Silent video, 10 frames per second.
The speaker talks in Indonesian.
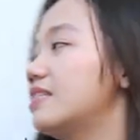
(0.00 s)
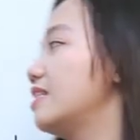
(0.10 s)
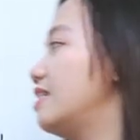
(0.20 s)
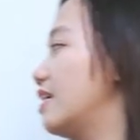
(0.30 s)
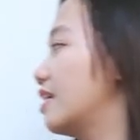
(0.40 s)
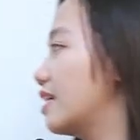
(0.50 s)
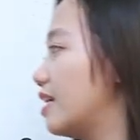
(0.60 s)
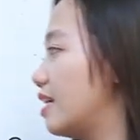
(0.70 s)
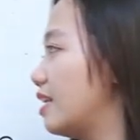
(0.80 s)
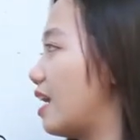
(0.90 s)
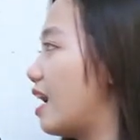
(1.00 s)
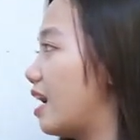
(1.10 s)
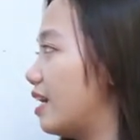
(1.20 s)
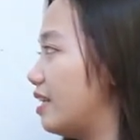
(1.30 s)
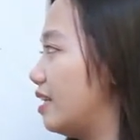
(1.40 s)
sedangkan
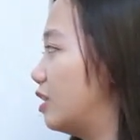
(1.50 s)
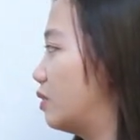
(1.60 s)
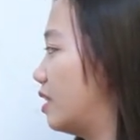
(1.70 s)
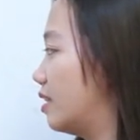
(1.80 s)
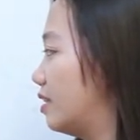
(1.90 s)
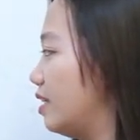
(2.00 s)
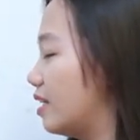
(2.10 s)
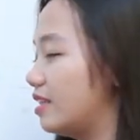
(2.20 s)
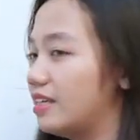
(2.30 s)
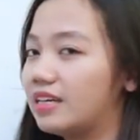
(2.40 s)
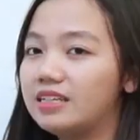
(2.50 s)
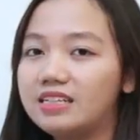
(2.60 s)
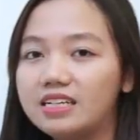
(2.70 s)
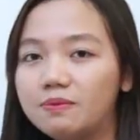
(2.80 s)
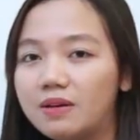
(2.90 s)
I itu nanti ketika
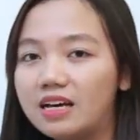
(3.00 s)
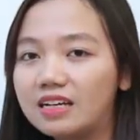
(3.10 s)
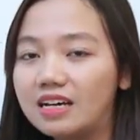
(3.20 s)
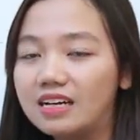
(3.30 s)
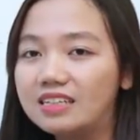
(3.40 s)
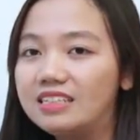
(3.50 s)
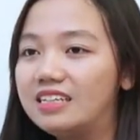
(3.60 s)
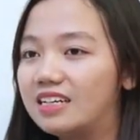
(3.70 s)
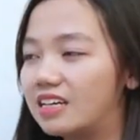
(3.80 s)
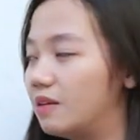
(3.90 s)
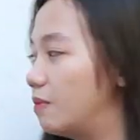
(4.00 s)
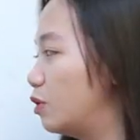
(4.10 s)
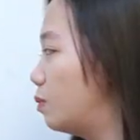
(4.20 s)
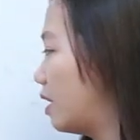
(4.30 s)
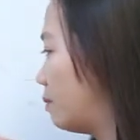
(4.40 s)
dia di belakang dia akan
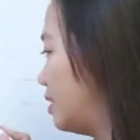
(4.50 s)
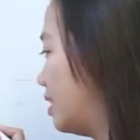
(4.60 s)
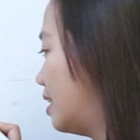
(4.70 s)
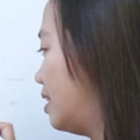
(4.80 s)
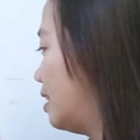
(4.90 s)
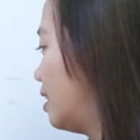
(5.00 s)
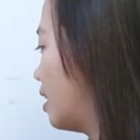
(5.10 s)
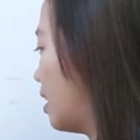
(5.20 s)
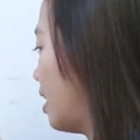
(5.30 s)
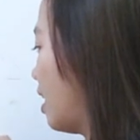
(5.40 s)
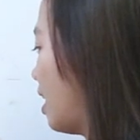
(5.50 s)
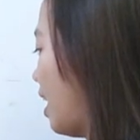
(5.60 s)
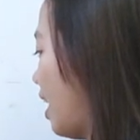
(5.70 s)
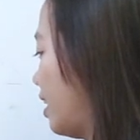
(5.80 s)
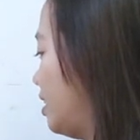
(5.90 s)
berubah menjadi
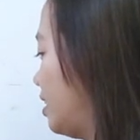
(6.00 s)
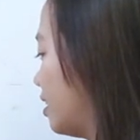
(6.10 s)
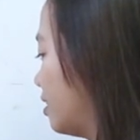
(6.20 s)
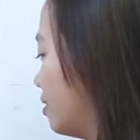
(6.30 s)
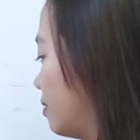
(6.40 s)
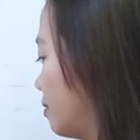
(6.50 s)
agent